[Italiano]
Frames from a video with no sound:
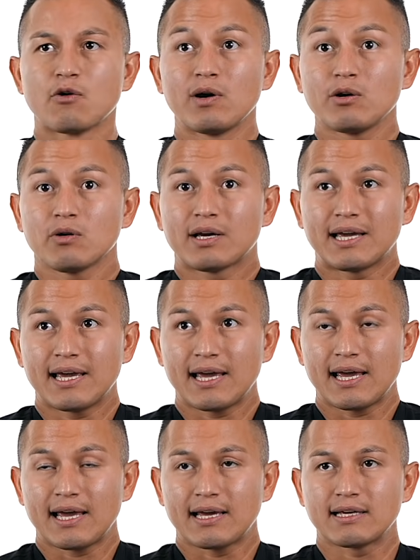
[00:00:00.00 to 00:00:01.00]
Quello
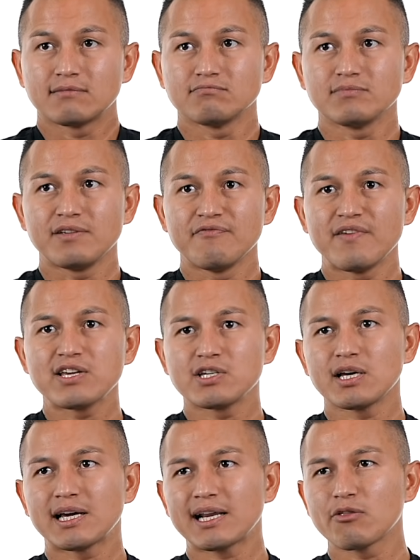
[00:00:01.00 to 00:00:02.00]
che
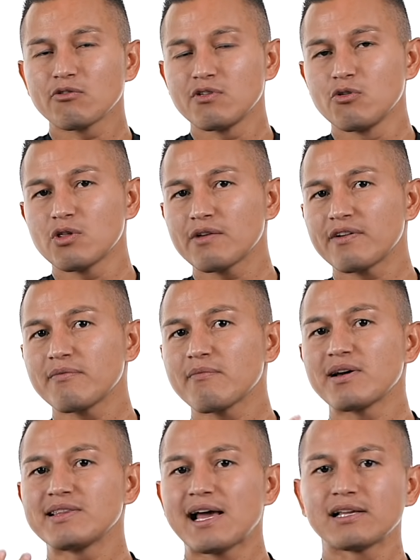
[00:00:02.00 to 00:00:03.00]
invece credo di non avervi
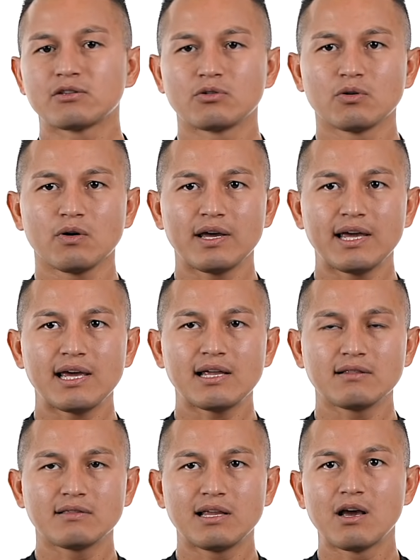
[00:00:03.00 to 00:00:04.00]
mai detto
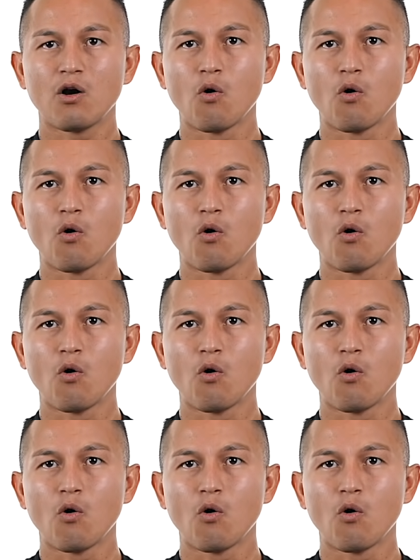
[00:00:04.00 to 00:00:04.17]
è di